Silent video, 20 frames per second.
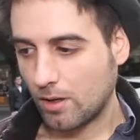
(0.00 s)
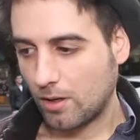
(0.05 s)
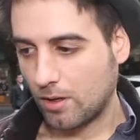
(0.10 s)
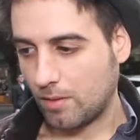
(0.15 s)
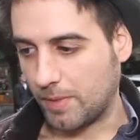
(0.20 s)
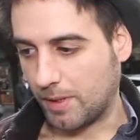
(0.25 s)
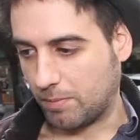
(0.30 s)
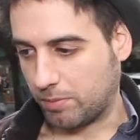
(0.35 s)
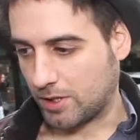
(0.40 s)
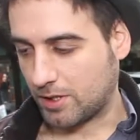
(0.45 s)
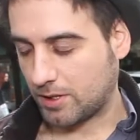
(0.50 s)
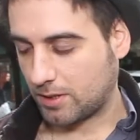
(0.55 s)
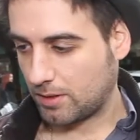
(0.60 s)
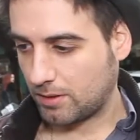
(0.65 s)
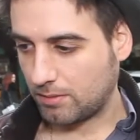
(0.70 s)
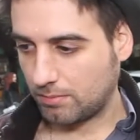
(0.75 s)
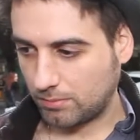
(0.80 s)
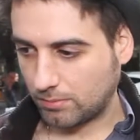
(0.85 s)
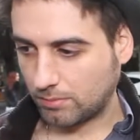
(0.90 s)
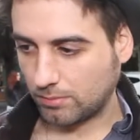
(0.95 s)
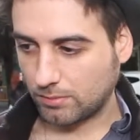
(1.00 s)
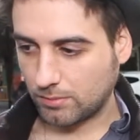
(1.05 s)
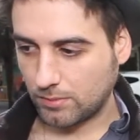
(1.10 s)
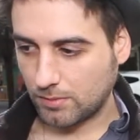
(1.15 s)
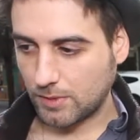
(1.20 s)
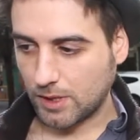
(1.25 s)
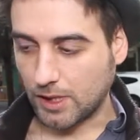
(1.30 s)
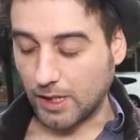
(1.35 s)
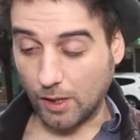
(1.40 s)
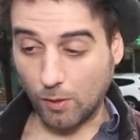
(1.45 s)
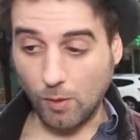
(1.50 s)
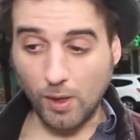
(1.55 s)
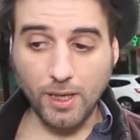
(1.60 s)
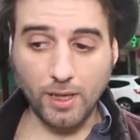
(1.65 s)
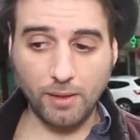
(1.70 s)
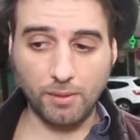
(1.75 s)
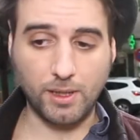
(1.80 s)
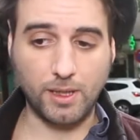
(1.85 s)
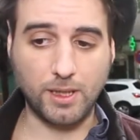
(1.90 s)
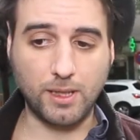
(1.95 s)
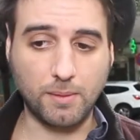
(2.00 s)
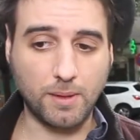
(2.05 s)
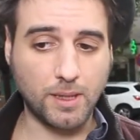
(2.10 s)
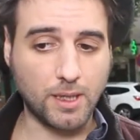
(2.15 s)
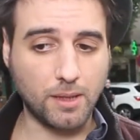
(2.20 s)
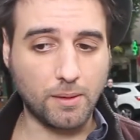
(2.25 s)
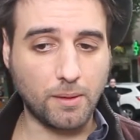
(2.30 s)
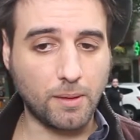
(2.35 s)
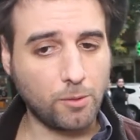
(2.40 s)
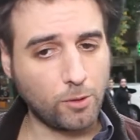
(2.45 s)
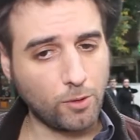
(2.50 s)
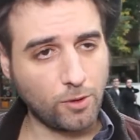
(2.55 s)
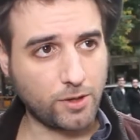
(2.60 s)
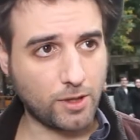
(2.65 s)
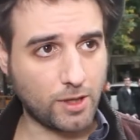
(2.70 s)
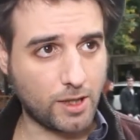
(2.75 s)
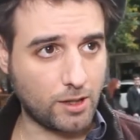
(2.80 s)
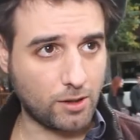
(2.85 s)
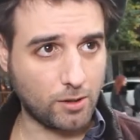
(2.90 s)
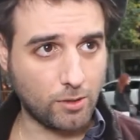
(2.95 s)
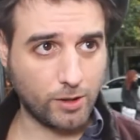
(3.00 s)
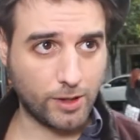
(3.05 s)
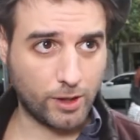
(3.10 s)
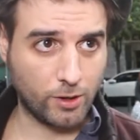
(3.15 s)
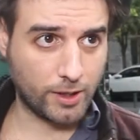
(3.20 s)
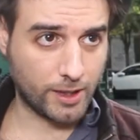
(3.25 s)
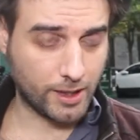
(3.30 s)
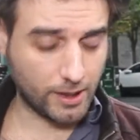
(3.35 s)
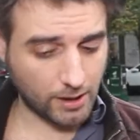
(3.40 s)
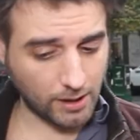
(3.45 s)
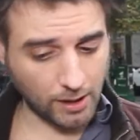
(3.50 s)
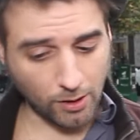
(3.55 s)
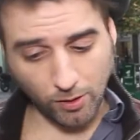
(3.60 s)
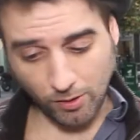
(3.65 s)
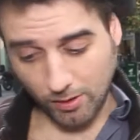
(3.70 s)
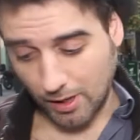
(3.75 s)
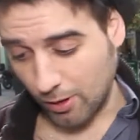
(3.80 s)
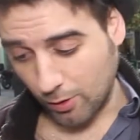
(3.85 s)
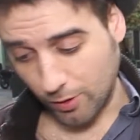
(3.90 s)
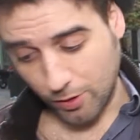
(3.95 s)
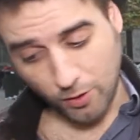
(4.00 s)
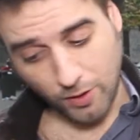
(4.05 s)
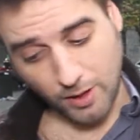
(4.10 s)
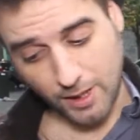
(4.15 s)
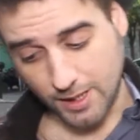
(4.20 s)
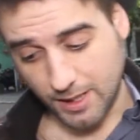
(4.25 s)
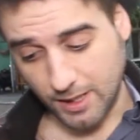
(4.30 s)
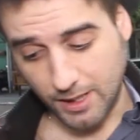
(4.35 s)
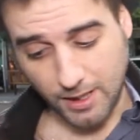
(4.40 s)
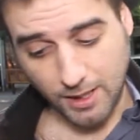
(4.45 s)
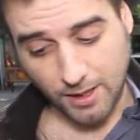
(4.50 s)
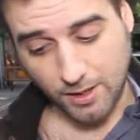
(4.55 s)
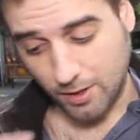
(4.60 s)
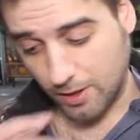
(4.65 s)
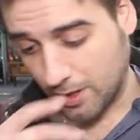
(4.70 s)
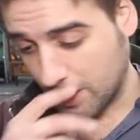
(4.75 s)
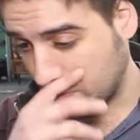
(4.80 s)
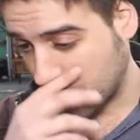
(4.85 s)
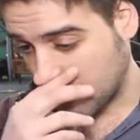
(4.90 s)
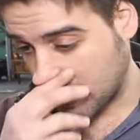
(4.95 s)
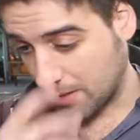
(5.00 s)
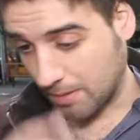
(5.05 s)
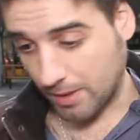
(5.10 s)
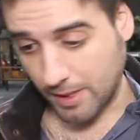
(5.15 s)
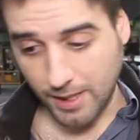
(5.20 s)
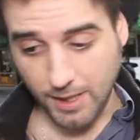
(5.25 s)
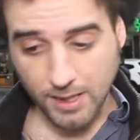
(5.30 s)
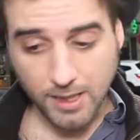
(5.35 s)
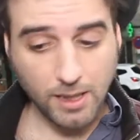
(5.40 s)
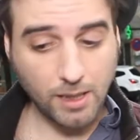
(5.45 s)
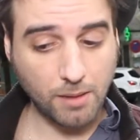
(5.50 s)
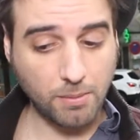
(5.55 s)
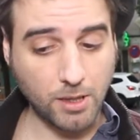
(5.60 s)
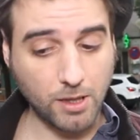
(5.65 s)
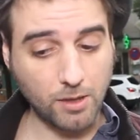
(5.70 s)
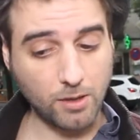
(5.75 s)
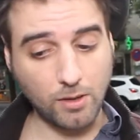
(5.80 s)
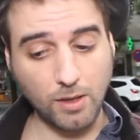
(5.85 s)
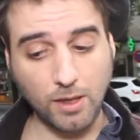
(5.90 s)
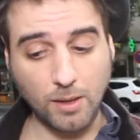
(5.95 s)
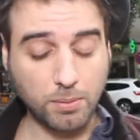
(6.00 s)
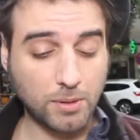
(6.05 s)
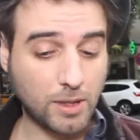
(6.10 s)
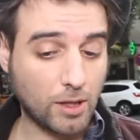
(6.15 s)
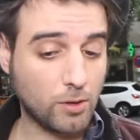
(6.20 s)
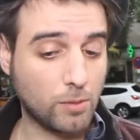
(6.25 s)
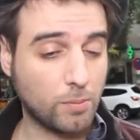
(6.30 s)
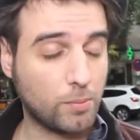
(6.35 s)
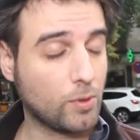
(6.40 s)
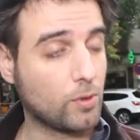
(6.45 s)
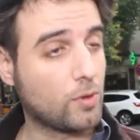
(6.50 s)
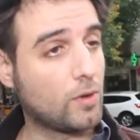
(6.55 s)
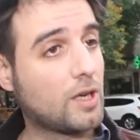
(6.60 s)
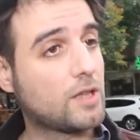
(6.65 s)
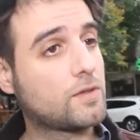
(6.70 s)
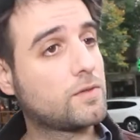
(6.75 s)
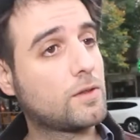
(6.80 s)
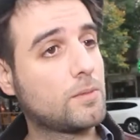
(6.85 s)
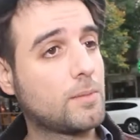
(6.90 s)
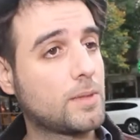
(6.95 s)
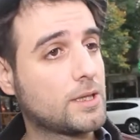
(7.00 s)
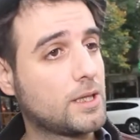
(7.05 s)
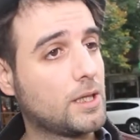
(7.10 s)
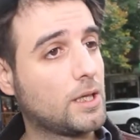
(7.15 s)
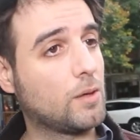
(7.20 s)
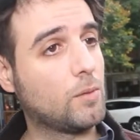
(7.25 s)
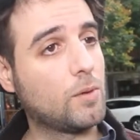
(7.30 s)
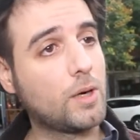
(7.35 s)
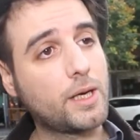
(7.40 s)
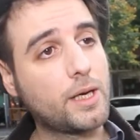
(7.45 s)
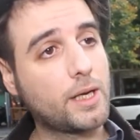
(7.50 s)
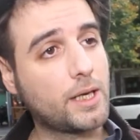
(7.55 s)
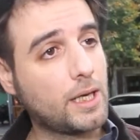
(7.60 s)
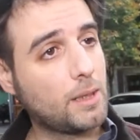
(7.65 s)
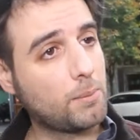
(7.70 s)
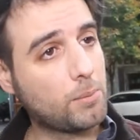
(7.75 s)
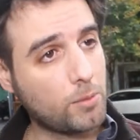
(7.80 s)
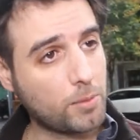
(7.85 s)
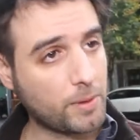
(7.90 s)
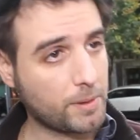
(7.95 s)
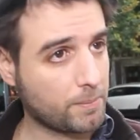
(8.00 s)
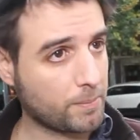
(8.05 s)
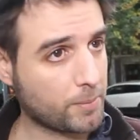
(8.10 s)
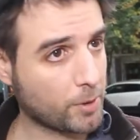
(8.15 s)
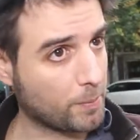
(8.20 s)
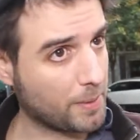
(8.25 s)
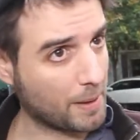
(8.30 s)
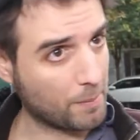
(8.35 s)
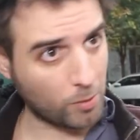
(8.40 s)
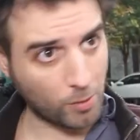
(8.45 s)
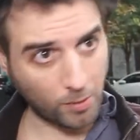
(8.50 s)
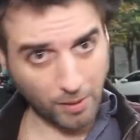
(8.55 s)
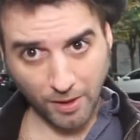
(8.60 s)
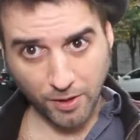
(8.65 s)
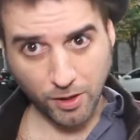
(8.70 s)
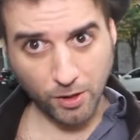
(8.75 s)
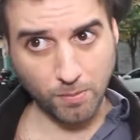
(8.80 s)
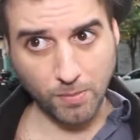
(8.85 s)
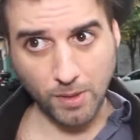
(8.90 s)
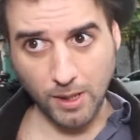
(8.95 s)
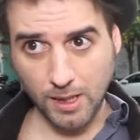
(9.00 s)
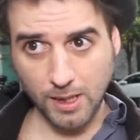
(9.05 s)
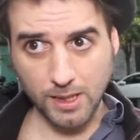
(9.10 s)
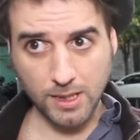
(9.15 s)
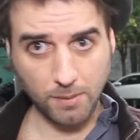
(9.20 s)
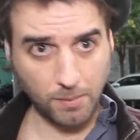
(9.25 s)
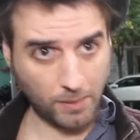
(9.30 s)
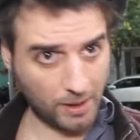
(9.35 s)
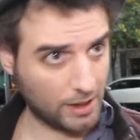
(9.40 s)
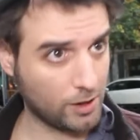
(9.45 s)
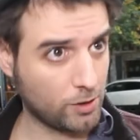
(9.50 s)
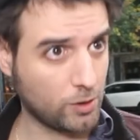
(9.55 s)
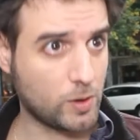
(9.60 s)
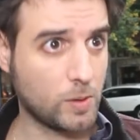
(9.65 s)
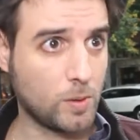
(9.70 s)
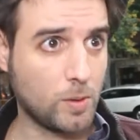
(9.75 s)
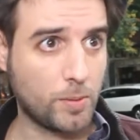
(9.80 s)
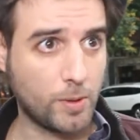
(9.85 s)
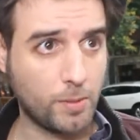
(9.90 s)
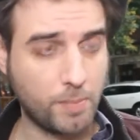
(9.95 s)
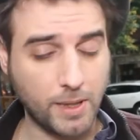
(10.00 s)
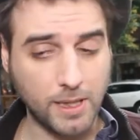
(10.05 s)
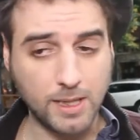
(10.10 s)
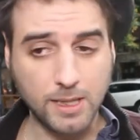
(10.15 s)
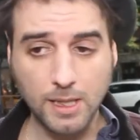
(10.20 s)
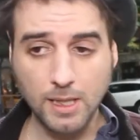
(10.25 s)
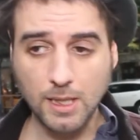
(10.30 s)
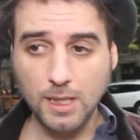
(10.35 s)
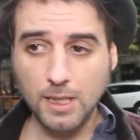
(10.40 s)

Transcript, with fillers: Hombre, pues el lenguaje evidentemente va evolucionando, creo que a lo largo de todas las generaciones pues se va reescribiendo, adaptando un poco las formas de lenguaje que la propia población va asimilando como propias.